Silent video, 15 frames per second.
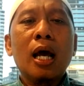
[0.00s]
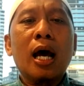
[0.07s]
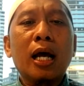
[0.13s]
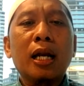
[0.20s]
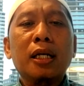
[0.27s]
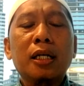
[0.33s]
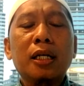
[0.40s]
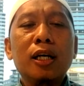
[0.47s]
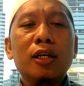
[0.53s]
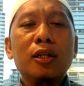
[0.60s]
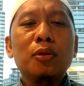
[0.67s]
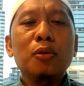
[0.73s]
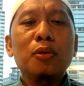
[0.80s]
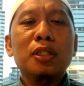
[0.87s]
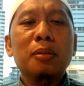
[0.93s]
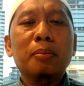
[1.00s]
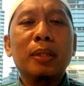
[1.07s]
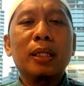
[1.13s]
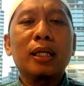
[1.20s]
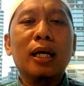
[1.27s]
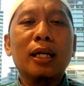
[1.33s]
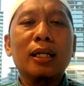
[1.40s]
harga itu
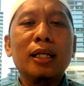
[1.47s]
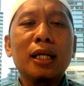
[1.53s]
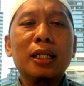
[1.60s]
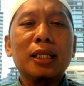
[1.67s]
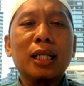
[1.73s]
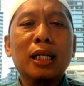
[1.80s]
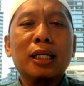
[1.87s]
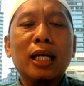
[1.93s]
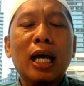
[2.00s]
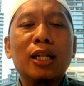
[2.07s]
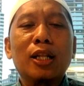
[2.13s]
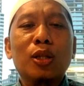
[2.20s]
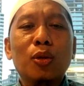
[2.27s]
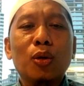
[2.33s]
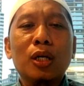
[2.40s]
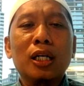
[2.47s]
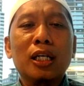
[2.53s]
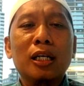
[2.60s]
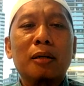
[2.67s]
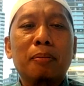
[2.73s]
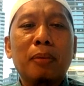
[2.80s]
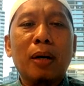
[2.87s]
sebenarnya tergantung
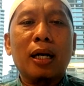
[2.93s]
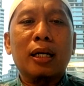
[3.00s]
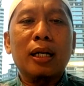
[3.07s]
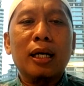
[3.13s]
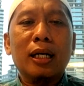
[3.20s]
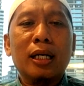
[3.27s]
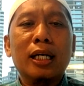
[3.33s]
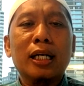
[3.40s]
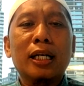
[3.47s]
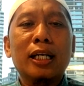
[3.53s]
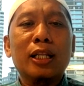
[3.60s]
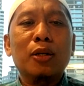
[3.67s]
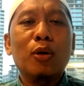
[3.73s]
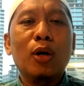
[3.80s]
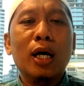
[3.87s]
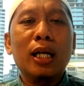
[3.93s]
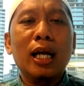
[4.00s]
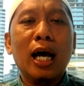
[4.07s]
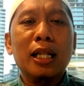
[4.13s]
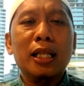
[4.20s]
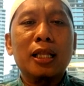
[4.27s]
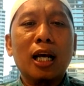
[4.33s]
kepada keridoan
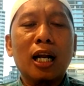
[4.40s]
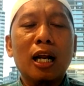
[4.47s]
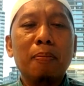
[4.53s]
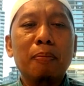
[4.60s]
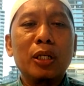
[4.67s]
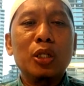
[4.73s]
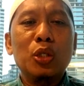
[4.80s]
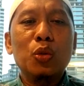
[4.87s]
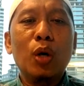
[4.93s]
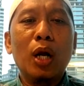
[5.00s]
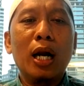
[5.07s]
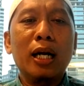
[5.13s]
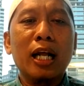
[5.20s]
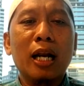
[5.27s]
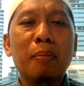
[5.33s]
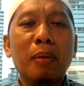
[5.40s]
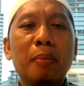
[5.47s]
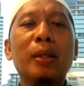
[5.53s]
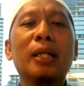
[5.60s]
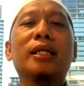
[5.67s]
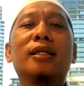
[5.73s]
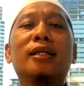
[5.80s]
antara penjual dan
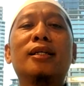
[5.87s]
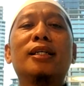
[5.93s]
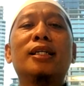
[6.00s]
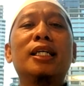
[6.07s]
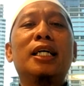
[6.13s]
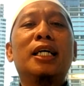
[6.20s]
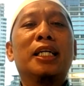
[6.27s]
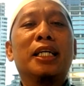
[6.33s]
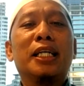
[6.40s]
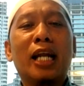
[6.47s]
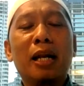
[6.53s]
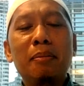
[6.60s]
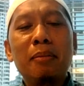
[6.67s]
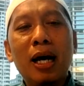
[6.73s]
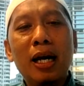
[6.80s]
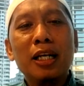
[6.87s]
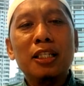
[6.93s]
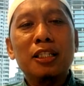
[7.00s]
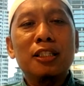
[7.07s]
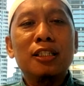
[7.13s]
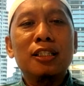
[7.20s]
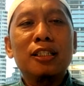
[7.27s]
pembeli. Di dalam
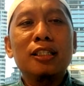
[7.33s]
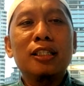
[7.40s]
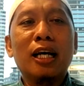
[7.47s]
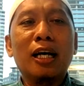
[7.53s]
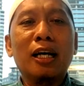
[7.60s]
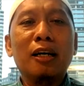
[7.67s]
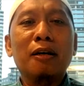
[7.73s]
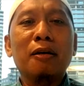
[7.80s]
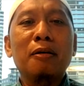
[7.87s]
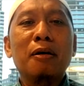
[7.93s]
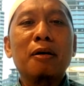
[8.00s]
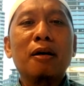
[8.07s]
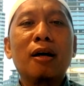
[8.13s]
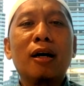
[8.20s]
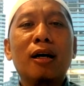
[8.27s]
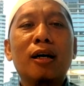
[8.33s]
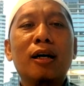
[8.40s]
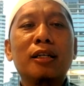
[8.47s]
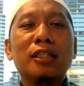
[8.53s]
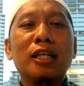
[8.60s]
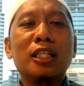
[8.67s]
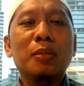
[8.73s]
hadis yang uh,
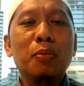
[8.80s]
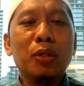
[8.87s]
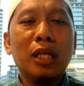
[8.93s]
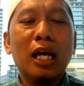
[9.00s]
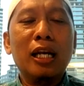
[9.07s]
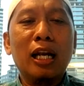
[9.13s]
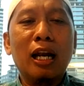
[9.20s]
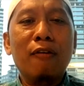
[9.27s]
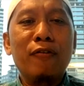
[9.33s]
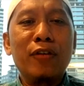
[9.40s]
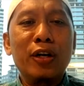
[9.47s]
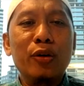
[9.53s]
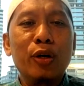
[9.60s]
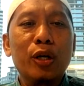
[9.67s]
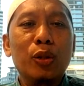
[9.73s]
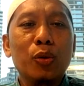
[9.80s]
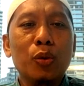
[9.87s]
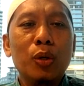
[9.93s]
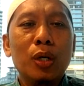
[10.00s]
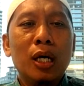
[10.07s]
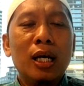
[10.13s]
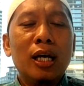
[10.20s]
saya sebutkan dalam video
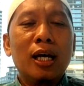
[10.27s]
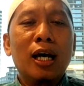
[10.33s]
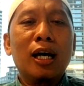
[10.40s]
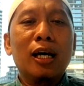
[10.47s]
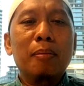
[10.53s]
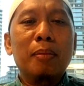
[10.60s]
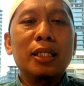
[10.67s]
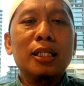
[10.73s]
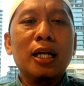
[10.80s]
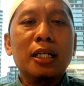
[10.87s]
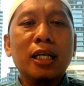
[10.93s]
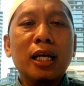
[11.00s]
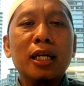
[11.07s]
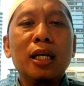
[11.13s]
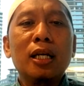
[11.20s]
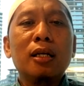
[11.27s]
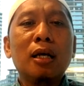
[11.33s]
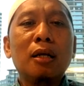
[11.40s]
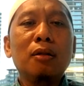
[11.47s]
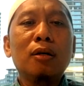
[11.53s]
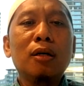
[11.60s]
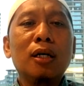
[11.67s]
itu uh, menjelaskan
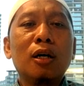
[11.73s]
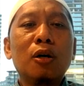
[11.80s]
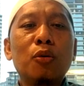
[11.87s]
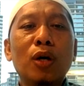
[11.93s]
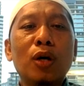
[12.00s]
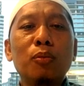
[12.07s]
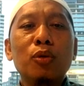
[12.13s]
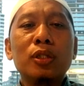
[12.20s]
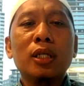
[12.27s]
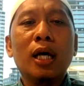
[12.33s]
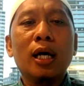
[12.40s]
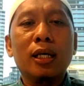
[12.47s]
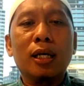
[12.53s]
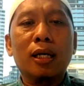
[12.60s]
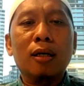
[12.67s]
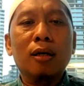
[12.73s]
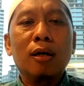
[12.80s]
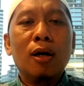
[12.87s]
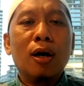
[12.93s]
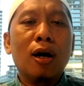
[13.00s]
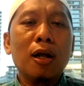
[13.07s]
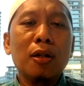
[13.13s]
innallaha huwal musair.
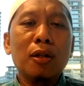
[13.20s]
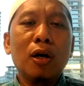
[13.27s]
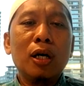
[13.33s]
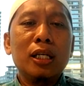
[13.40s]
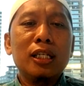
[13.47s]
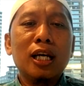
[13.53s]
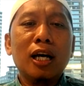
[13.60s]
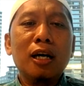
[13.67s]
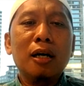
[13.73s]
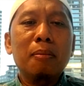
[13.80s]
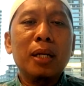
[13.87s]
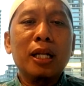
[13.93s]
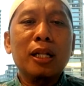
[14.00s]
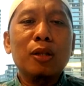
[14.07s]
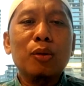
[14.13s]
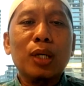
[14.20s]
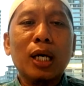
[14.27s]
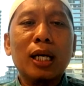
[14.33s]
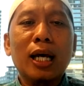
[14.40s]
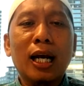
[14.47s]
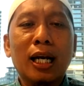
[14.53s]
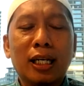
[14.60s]
Allah yang
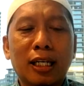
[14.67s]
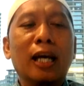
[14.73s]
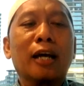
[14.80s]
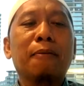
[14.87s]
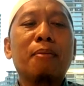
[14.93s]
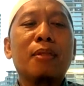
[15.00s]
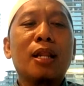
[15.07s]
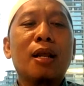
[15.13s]
menentukan harga.